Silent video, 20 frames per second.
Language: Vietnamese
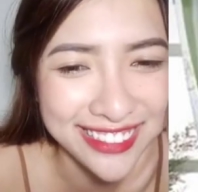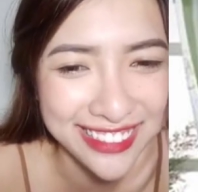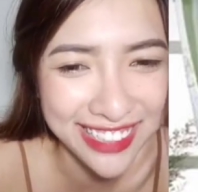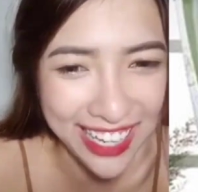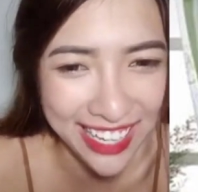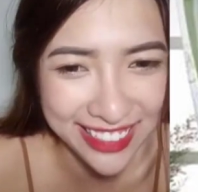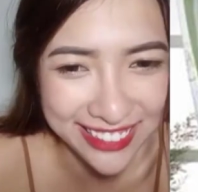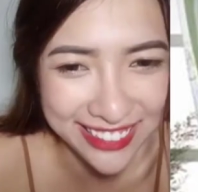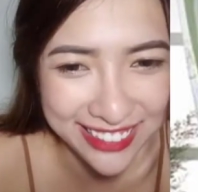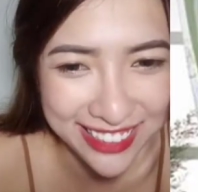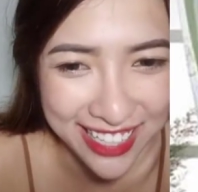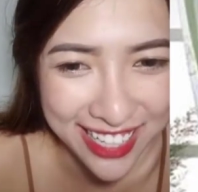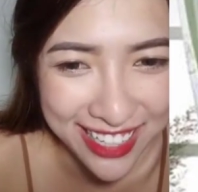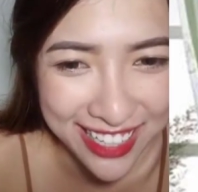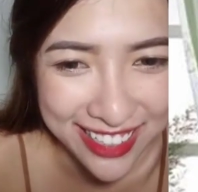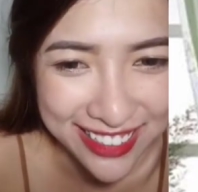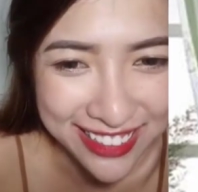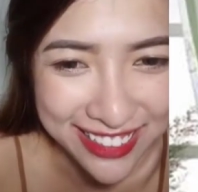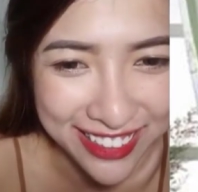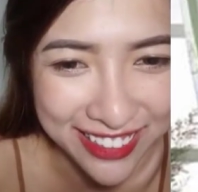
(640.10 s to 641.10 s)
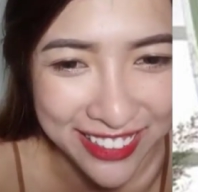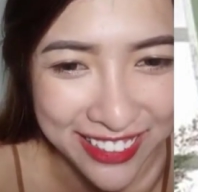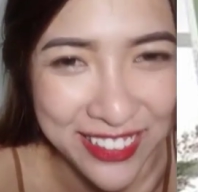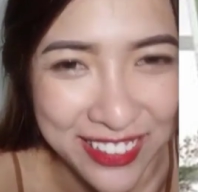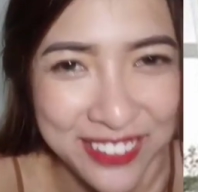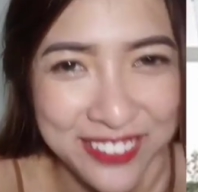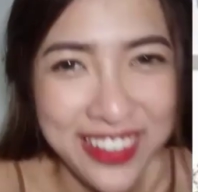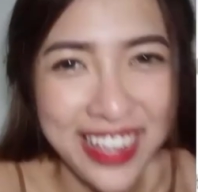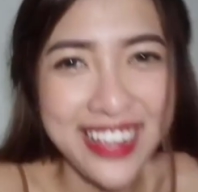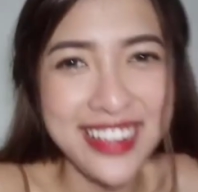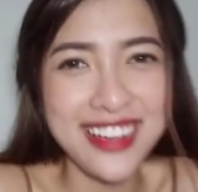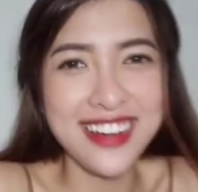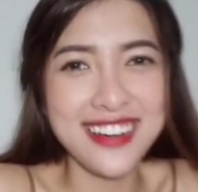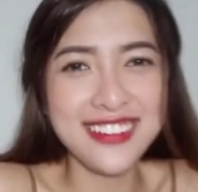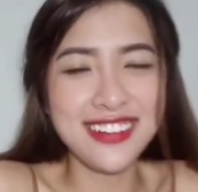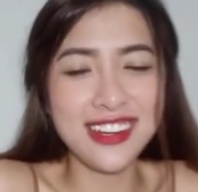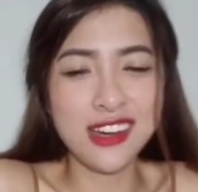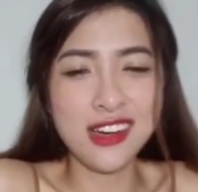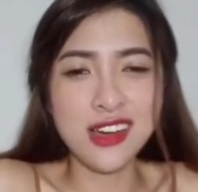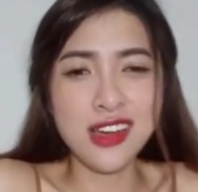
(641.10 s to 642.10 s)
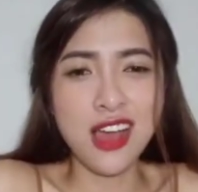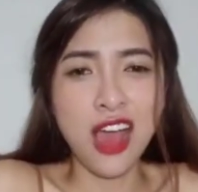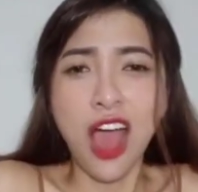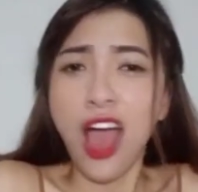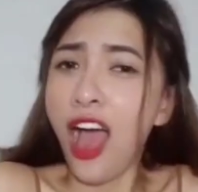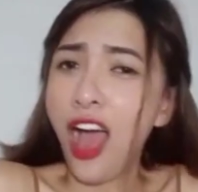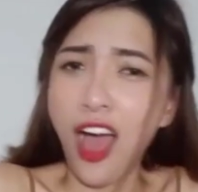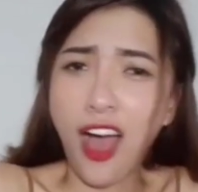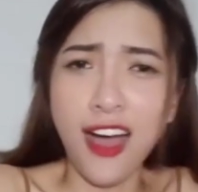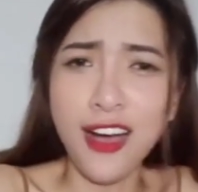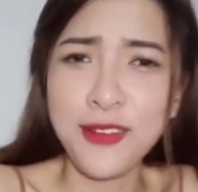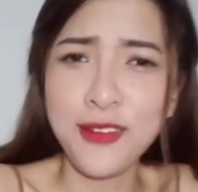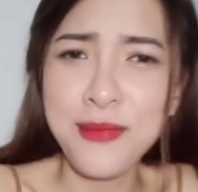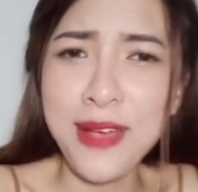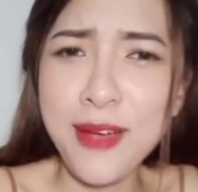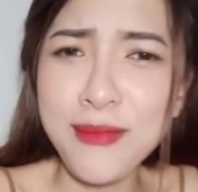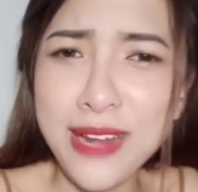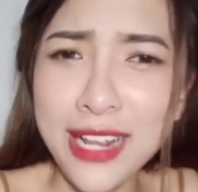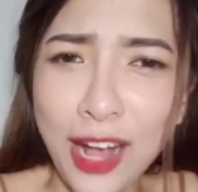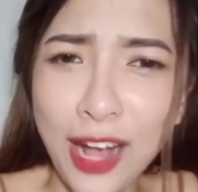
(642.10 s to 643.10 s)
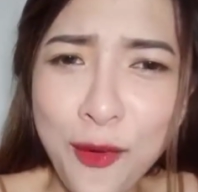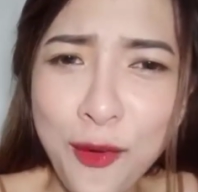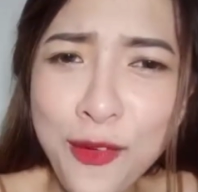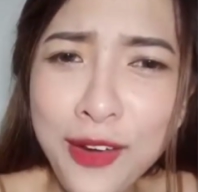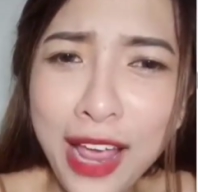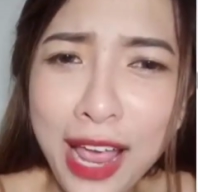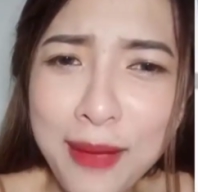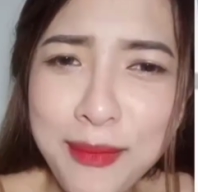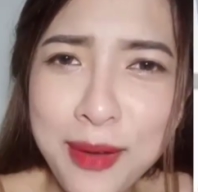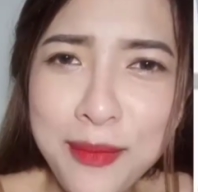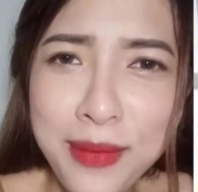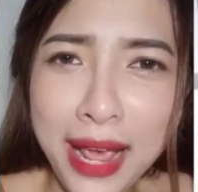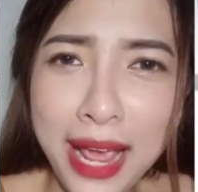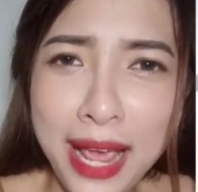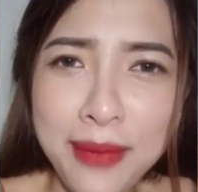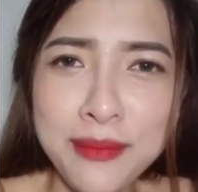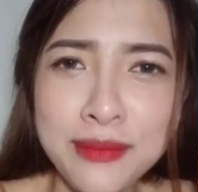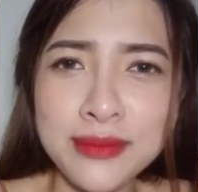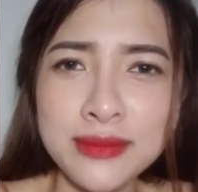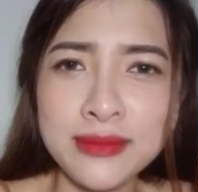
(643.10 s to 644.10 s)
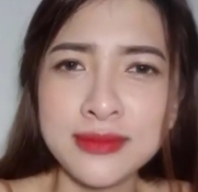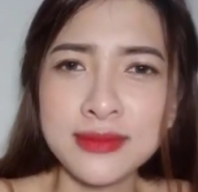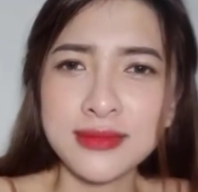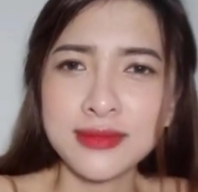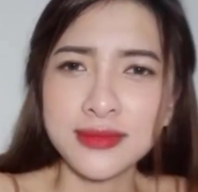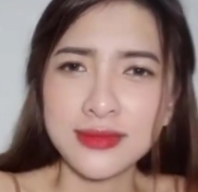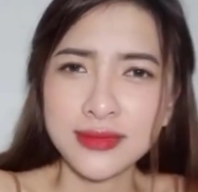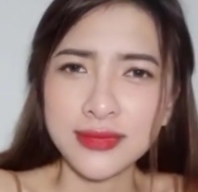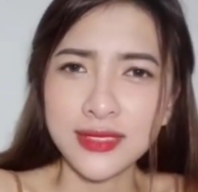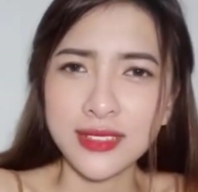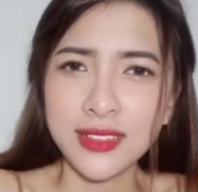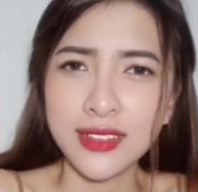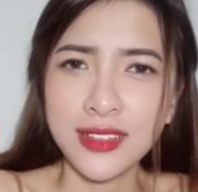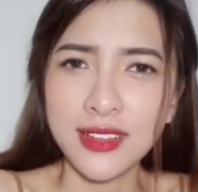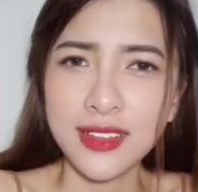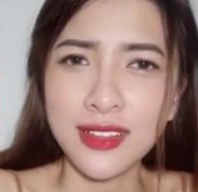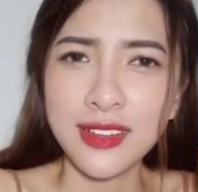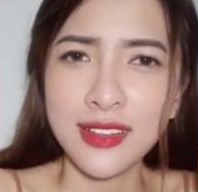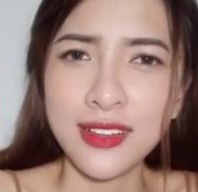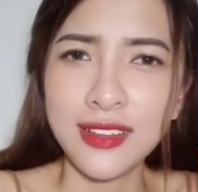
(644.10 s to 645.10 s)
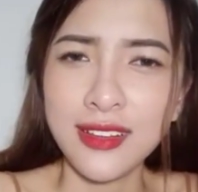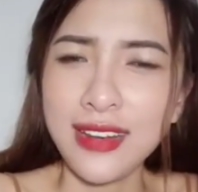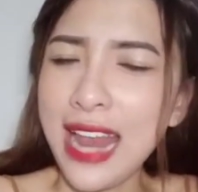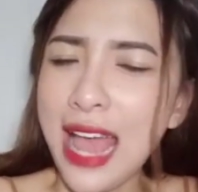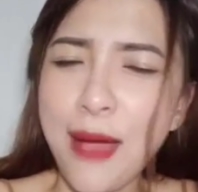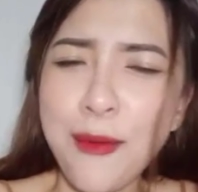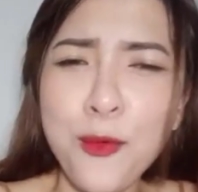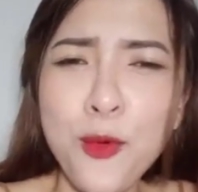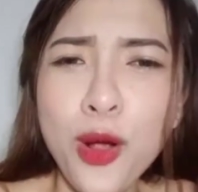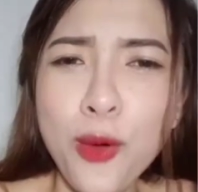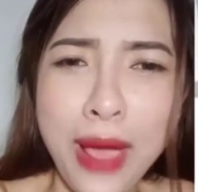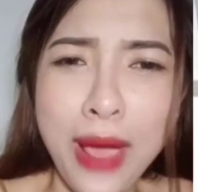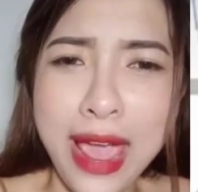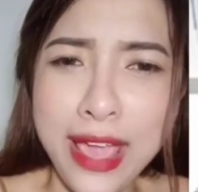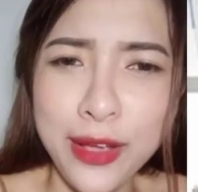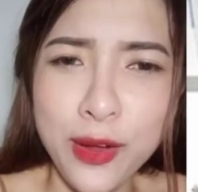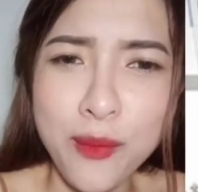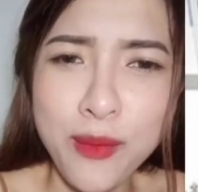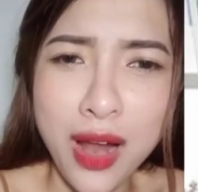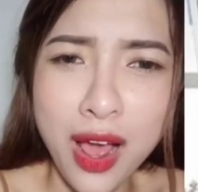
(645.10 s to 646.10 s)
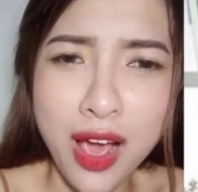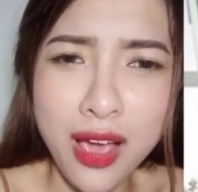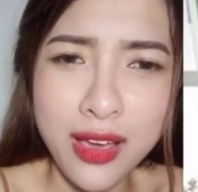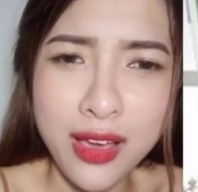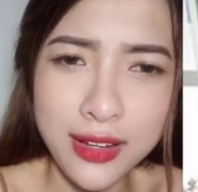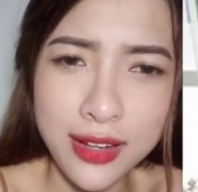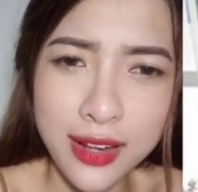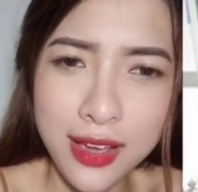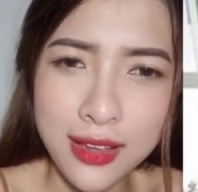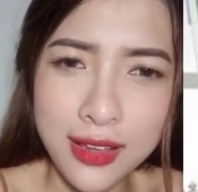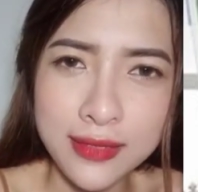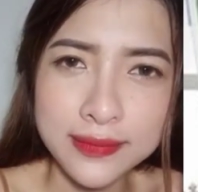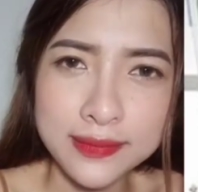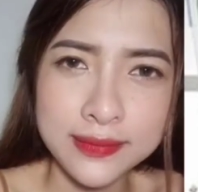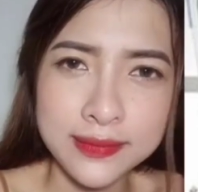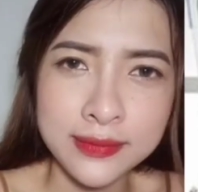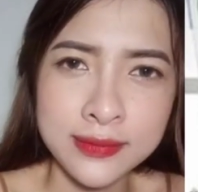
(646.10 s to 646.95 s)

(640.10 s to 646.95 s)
ừ chửi cũng thấy cưng nữa ừ mấy ông này khẩu nghiệp lắm em làm quần bè gì cũng nói hết đó